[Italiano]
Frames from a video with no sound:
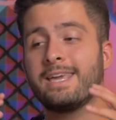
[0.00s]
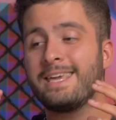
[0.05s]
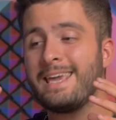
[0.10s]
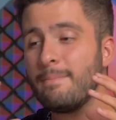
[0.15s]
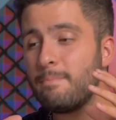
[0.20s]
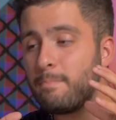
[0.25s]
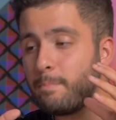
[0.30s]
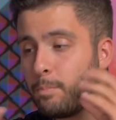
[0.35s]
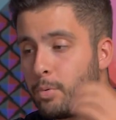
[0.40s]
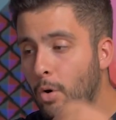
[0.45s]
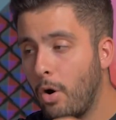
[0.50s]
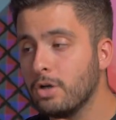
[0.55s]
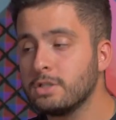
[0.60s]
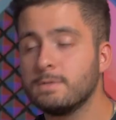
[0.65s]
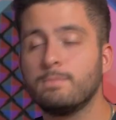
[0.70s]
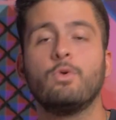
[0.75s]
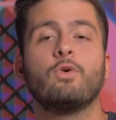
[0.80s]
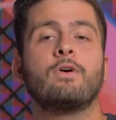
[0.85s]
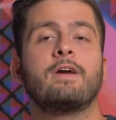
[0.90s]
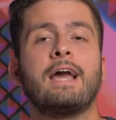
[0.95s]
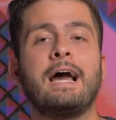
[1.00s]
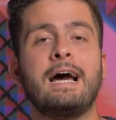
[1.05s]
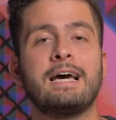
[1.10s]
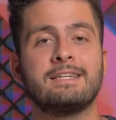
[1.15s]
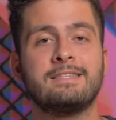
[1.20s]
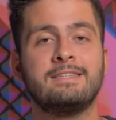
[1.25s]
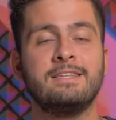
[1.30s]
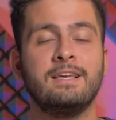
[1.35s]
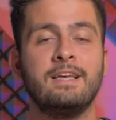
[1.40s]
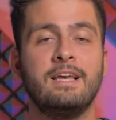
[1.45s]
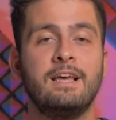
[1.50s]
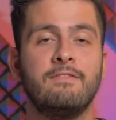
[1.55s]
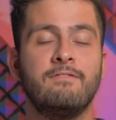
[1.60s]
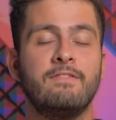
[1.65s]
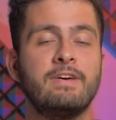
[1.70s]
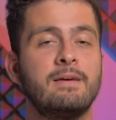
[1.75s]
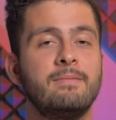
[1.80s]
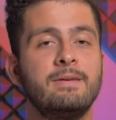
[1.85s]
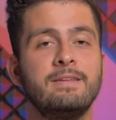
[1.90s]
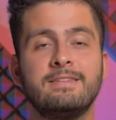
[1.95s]
che può sbloccarti
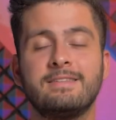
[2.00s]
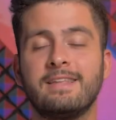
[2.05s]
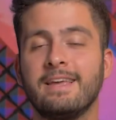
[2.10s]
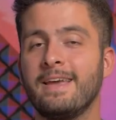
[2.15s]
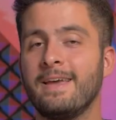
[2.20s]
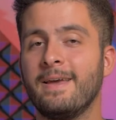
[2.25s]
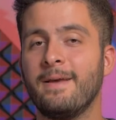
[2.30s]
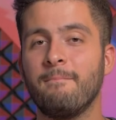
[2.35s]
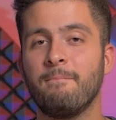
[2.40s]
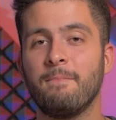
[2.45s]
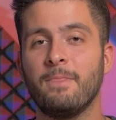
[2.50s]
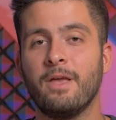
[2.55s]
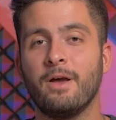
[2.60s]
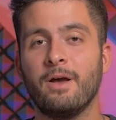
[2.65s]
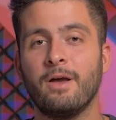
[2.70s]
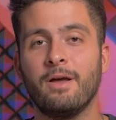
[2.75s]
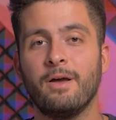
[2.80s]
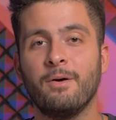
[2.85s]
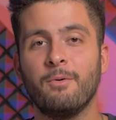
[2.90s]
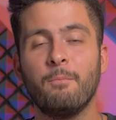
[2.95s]
veramente eh,